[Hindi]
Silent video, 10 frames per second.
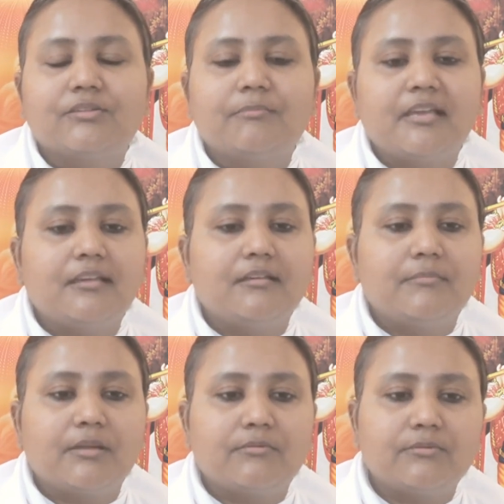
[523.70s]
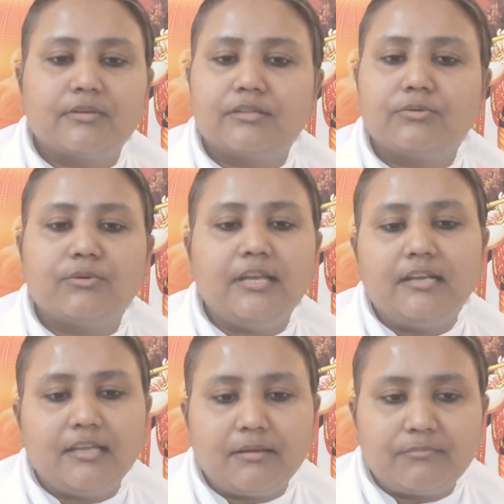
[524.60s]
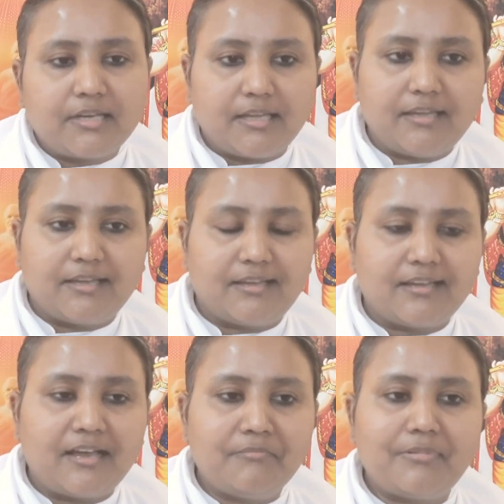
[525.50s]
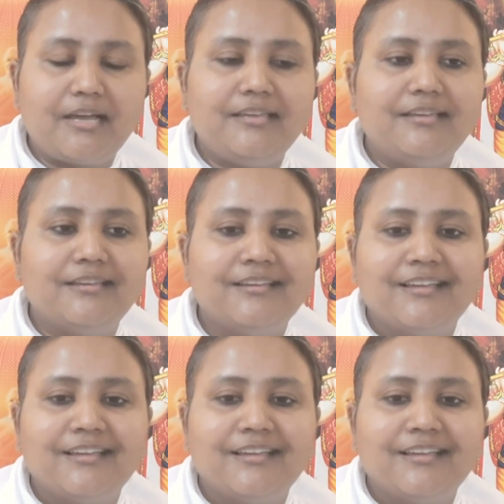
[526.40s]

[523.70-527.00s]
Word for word: तो मैं मैं उनको कहती कोई नियम नहीं है आप आइए